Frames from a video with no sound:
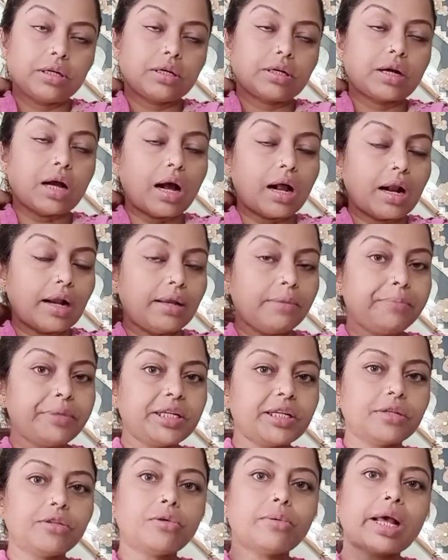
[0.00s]
ঘাড়ে পিঠে
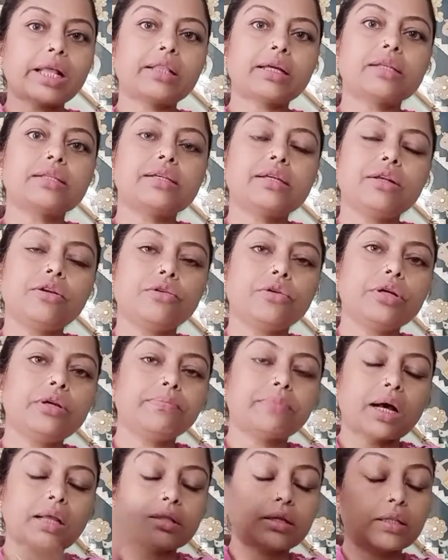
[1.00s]
তো ব্যথা ছিলই
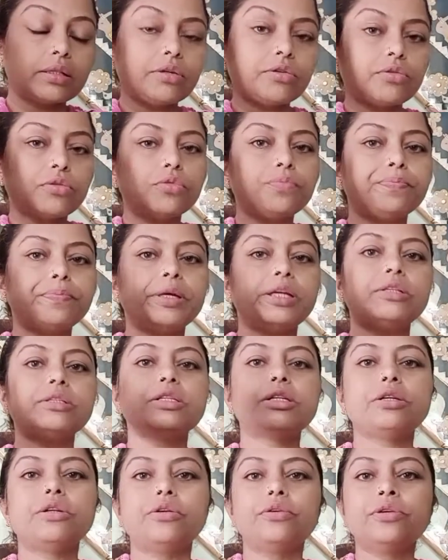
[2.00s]
মাথাতেও খুব পেন ছিল